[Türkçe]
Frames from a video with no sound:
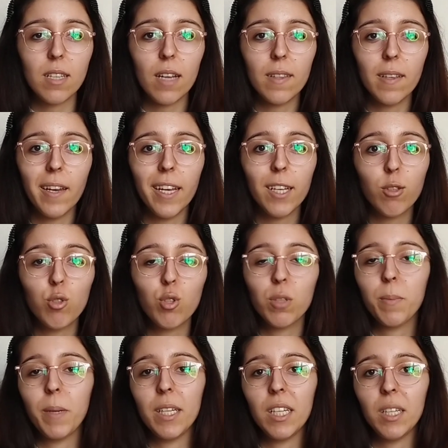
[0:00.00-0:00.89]
Zaten en
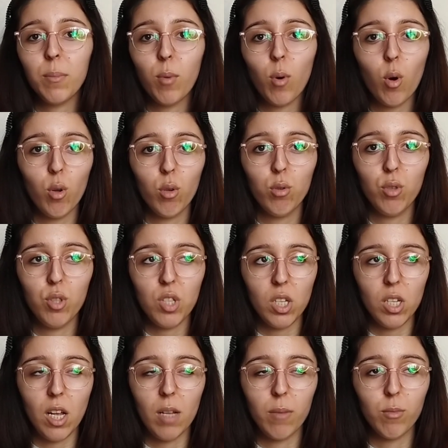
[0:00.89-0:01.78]
küçük bedeni bu olduğu
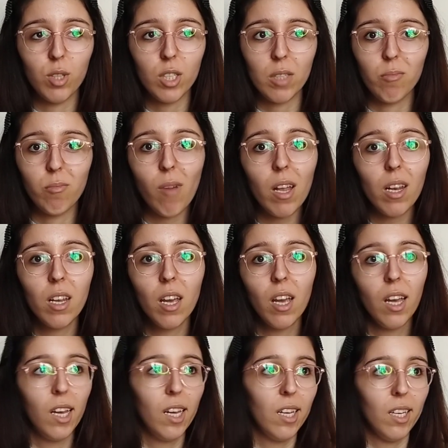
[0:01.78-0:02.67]
için almıştım ben.
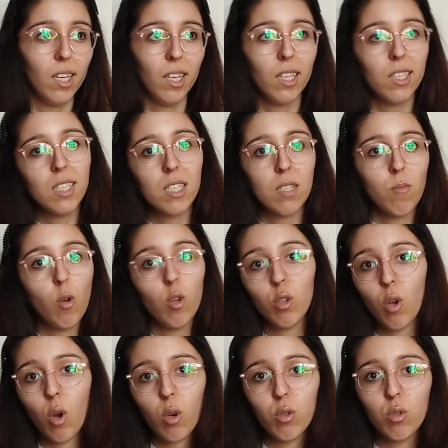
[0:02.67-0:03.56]
X
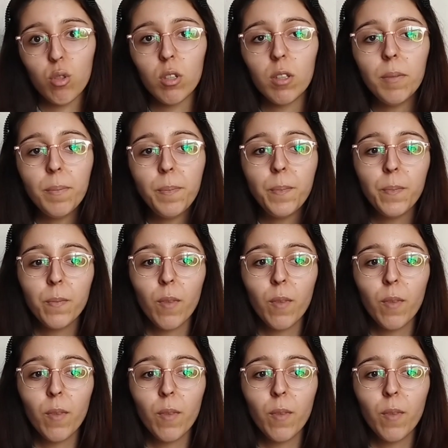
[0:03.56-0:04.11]
small yoktu.